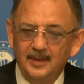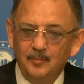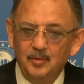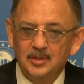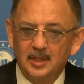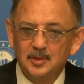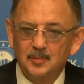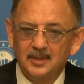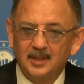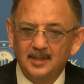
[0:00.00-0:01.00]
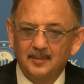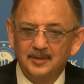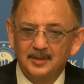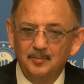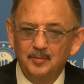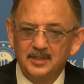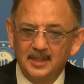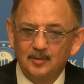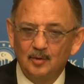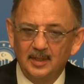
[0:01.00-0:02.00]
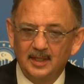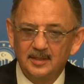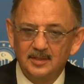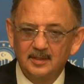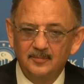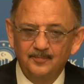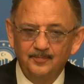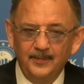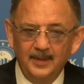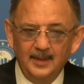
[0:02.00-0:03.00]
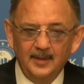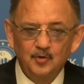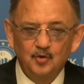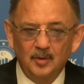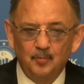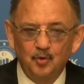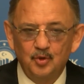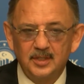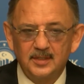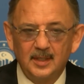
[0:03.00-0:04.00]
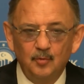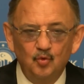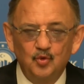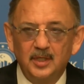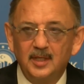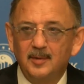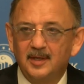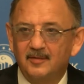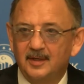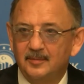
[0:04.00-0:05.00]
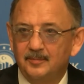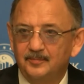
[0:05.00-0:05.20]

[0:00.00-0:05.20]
bir çalışma daha yaptırdım. Bir sene de öyle geçti. Sonra projesine 3 sene emek verdim.